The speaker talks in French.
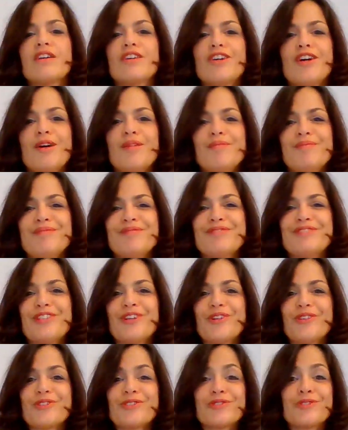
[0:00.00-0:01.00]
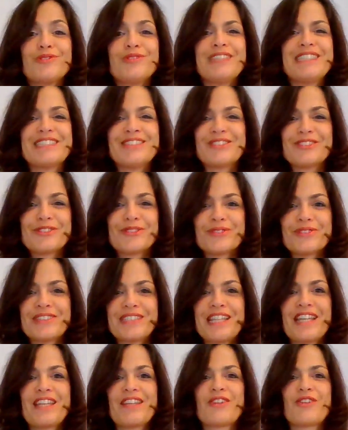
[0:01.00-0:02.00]
Comme dans tous les autres
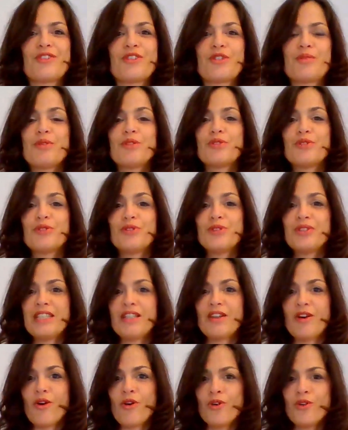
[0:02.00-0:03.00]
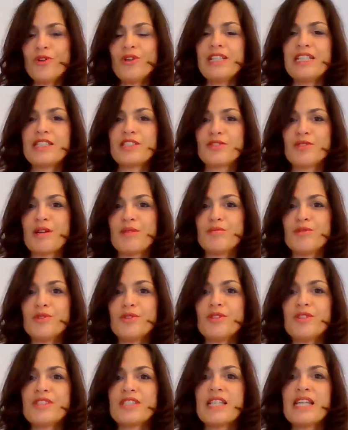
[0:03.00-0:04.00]
conseils que je peux te donner en relation
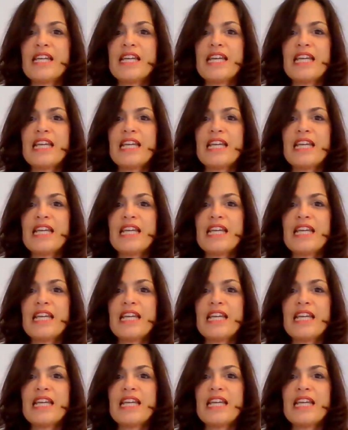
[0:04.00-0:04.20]
amoureuse,